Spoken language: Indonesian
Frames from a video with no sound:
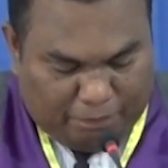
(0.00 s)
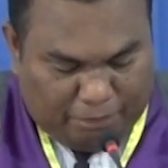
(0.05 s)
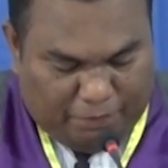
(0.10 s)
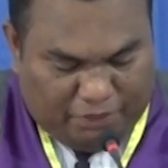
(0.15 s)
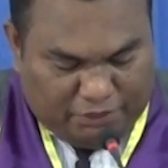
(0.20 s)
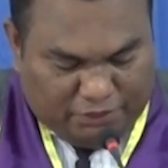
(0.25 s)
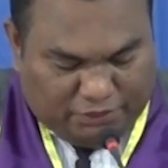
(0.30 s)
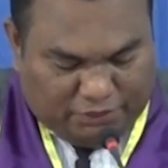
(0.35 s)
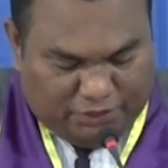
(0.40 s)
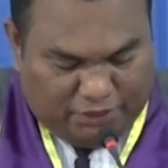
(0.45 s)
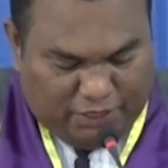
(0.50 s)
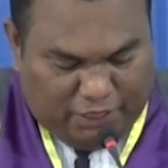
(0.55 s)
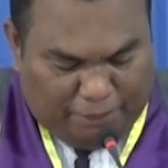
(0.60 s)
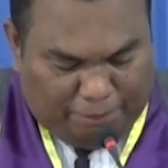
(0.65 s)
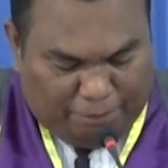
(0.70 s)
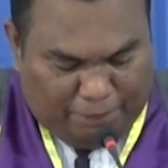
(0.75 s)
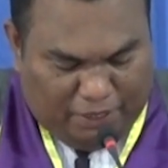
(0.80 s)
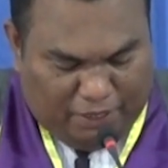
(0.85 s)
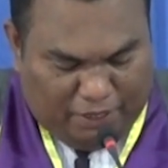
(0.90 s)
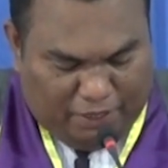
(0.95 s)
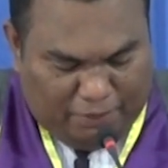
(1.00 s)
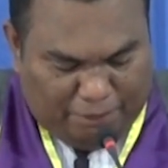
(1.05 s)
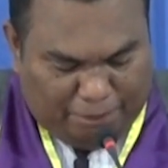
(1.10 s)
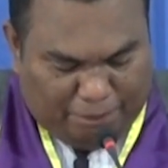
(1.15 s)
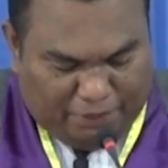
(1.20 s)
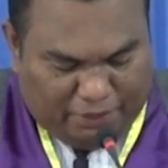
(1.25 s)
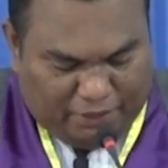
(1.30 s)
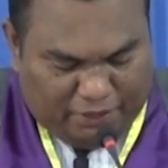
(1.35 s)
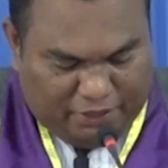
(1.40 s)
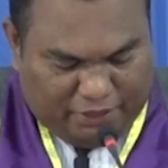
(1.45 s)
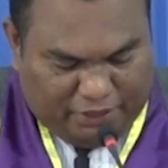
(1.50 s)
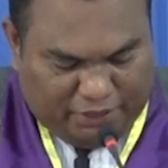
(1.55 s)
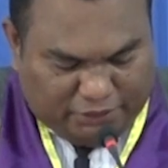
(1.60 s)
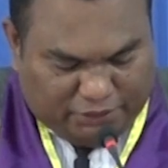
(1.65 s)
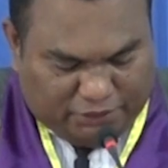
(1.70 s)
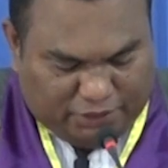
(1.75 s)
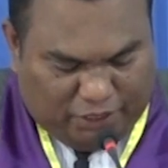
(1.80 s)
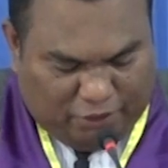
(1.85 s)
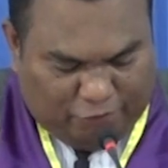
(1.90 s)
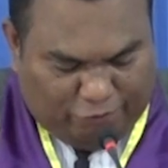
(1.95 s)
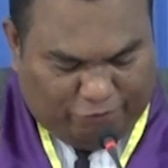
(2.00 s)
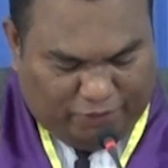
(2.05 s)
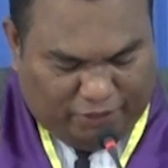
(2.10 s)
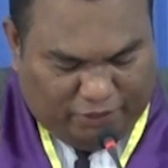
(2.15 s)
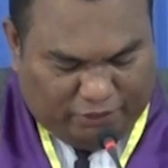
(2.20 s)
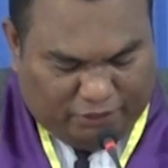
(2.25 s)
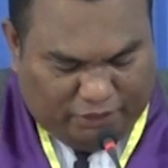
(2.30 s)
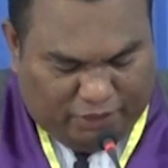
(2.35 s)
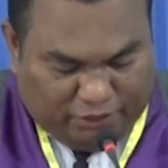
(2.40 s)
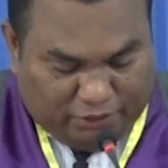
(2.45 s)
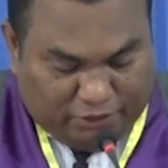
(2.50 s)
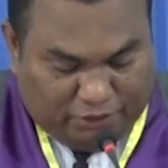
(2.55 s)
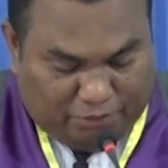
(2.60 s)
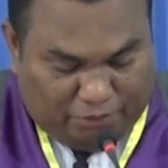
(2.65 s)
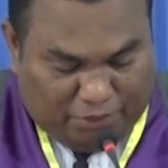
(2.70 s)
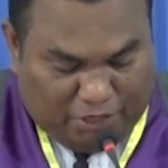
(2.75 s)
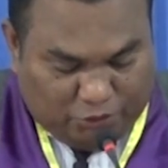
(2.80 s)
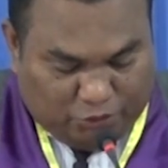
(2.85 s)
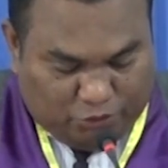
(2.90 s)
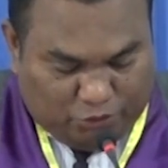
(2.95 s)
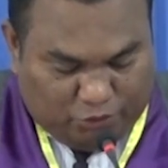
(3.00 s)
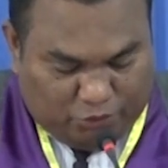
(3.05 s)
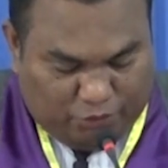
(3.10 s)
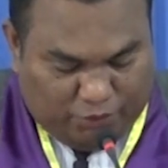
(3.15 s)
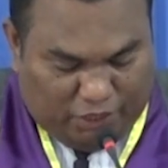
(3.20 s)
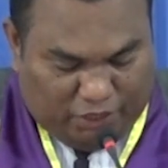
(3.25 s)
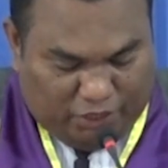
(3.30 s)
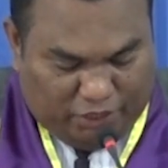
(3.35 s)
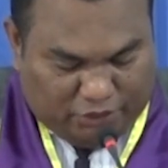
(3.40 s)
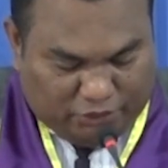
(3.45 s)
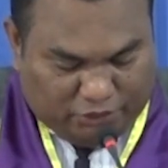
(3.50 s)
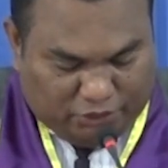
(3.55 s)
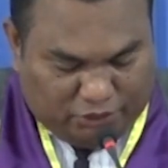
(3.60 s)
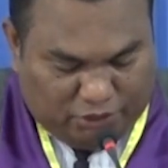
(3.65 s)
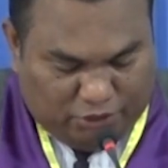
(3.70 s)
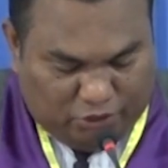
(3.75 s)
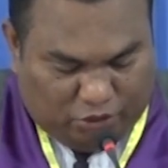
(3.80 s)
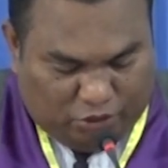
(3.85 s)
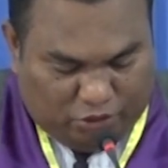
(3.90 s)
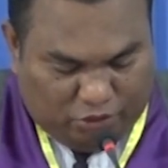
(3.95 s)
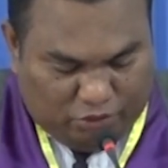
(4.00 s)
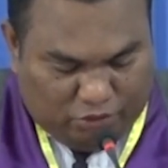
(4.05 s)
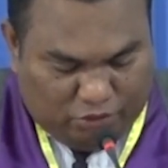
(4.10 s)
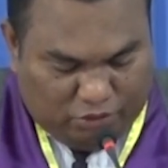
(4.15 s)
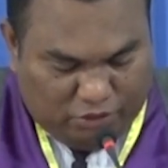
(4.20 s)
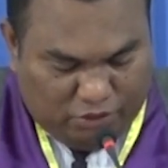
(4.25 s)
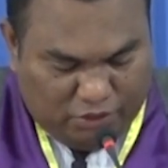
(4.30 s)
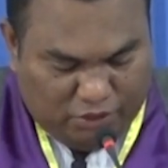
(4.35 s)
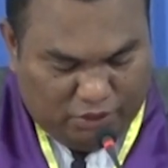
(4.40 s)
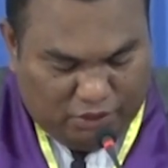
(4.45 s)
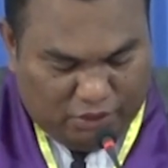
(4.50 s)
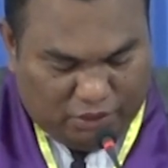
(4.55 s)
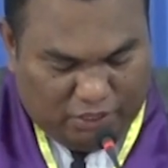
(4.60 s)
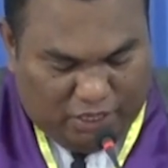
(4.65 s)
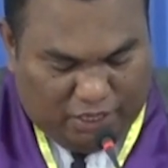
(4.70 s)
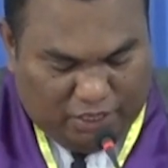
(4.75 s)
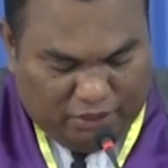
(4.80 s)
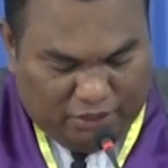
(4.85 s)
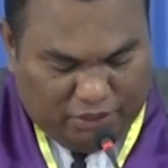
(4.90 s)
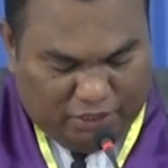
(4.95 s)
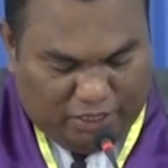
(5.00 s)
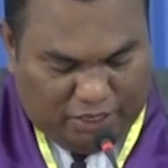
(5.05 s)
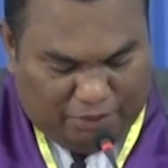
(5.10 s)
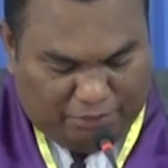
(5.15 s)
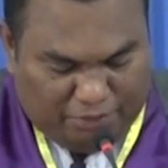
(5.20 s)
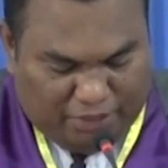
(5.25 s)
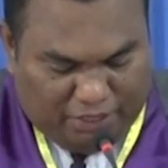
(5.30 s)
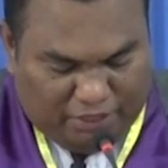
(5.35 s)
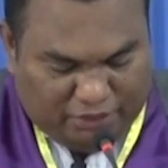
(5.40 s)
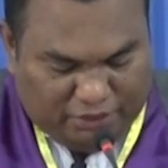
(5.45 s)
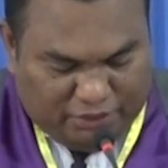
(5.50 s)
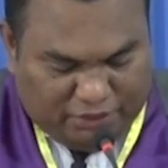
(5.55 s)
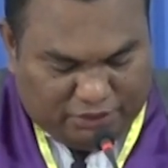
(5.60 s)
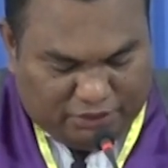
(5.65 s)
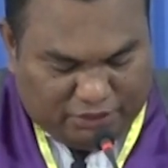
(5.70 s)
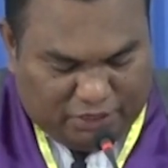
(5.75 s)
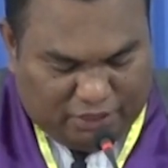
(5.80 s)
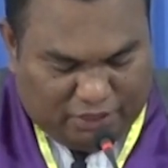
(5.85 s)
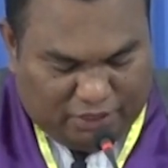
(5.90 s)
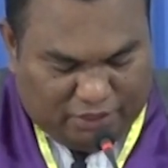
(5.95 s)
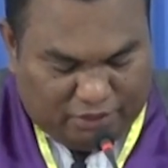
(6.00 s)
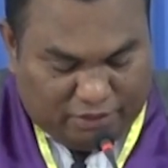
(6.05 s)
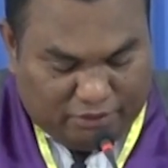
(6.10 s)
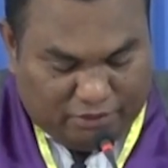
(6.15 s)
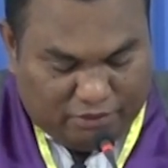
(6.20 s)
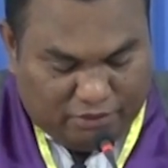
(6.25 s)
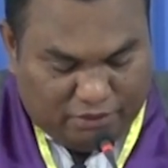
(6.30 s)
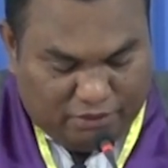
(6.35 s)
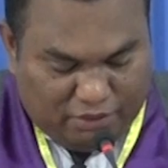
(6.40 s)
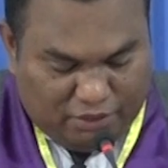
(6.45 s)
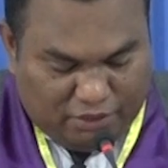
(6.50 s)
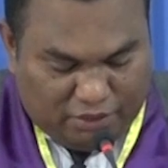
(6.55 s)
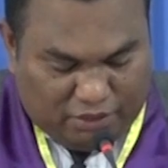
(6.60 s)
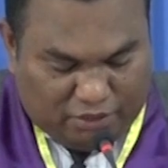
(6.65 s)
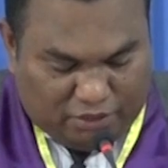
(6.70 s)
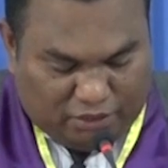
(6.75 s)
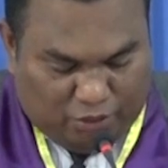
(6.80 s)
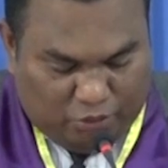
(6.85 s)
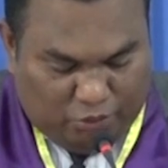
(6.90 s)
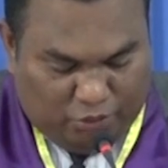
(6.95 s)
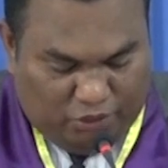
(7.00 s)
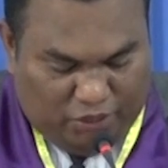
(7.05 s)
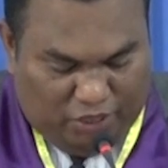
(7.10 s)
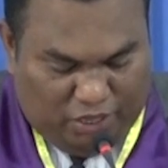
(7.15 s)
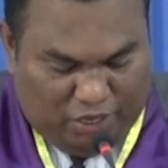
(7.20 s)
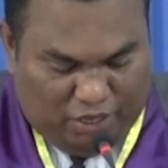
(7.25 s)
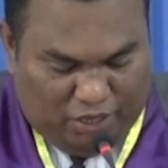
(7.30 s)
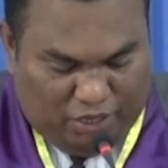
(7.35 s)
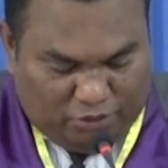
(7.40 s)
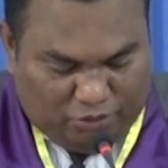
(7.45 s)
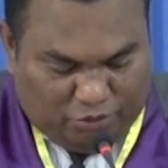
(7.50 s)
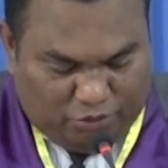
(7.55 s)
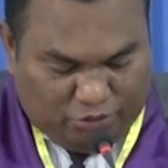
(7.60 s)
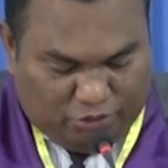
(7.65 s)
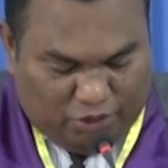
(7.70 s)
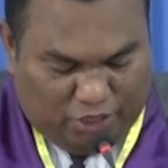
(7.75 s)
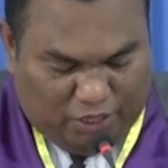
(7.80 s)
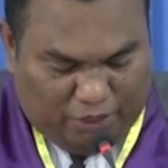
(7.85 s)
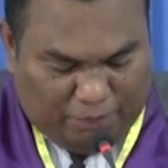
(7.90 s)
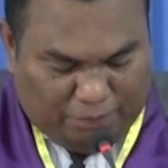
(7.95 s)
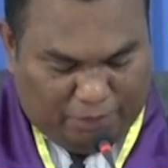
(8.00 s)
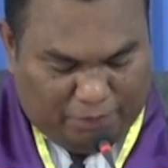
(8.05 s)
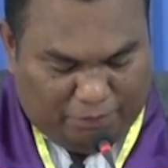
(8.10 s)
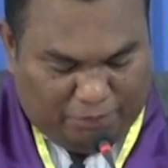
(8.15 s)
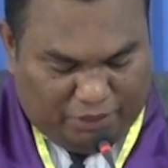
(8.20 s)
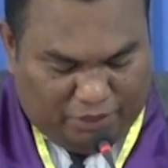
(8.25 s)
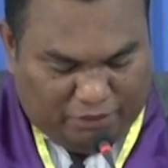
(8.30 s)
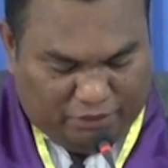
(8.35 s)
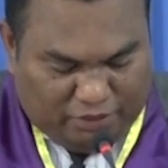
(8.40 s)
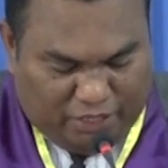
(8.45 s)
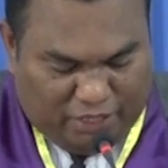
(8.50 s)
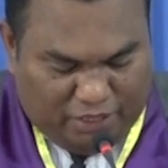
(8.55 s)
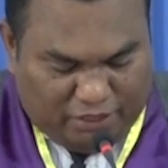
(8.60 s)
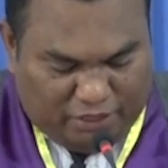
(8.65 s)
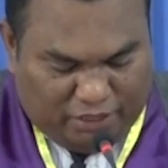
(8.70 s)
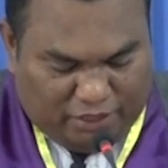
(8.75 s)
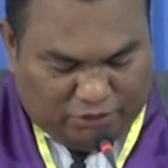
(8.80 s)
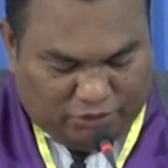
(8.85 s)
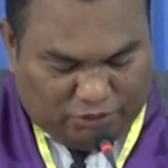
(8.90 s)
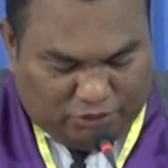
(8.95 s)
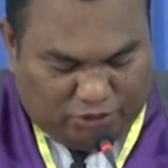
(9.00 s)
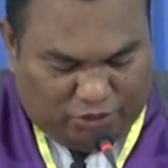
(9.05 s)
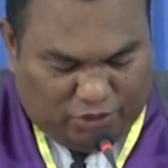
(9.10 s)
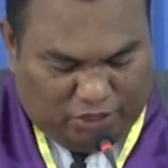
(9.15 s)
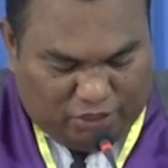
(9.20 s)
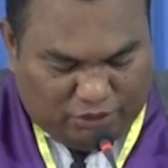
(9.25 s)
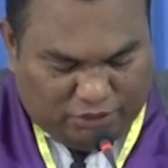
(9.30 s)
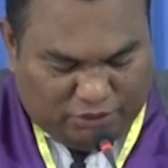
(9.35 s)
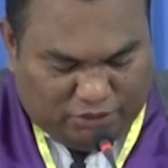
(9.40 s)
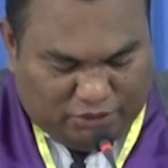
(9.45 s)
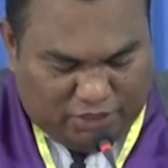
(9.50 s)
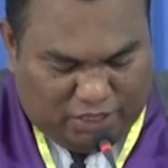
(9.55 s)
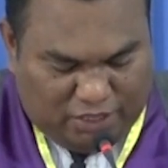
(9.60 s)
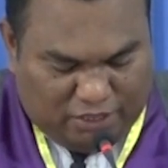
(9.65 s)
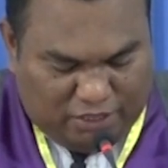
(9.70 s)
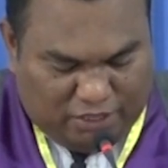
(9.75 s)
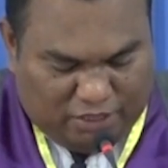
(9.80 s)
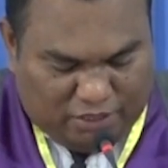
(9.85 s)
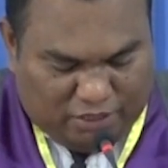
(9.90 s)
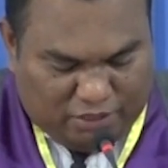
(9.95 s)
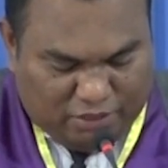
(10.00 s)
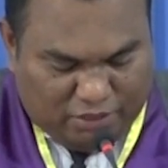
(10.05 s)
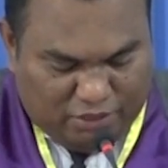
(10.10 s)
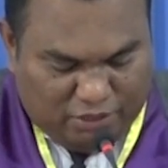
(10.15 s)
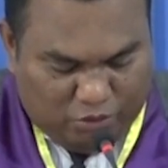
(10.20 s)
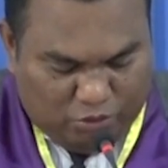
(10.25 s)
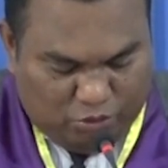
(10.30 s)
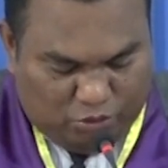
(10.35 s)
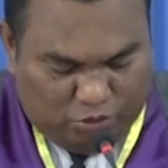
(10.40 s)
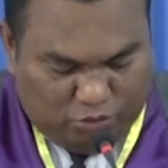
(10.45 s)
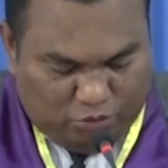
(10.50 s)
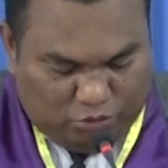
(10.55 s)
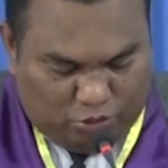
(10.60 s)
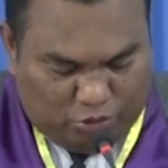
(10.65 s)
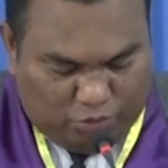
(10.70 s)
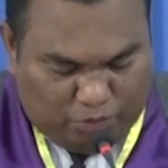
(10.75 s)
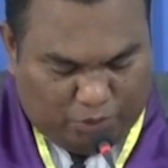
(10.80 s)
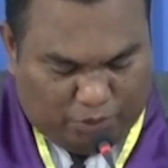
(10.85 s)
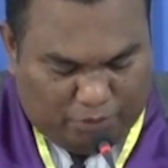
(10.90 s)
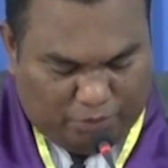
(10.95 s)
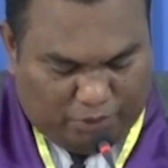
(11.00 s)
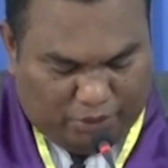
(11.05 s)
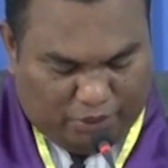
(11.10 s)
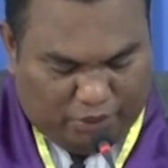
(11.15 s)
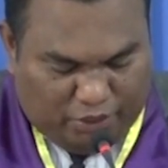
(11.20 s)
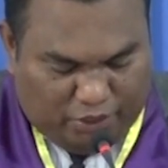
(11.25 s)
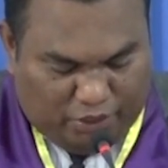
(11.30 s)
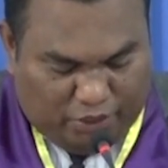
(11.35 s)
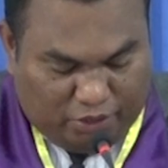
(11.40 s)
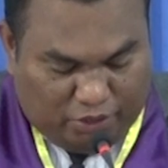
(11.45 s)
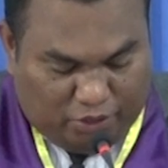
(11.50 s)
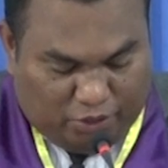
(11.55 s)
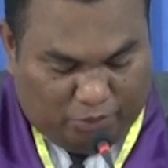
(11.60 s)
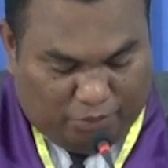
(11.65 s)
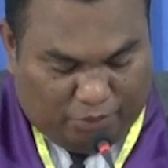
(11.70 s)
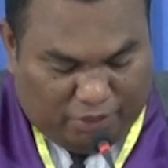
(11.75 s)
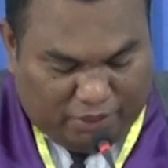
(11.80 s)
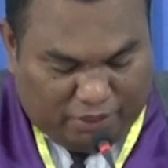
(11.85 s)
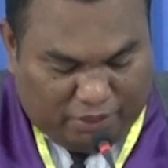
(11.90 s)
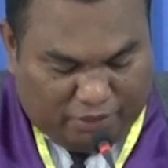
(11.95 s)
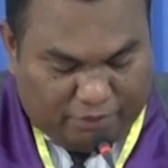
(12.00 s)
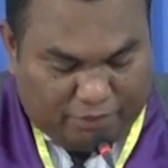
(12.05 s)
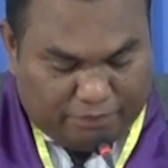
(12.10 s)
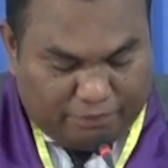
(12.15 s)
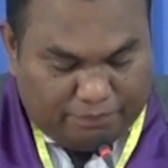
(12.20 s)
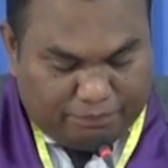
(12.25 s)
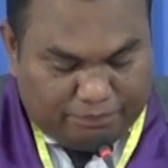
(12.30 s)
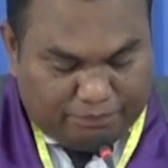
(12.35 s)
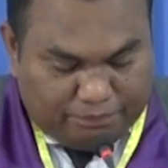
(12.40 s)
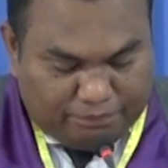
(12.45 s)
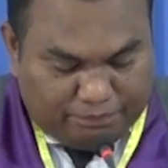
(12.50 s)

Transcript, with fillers: Bersiaplah pergi ke Sarfat yang termasuk wilayah Sidon dan diamlah di sana. Ketahuilah aku telah memerintahkan seorang janda untuk memberi engkau makan.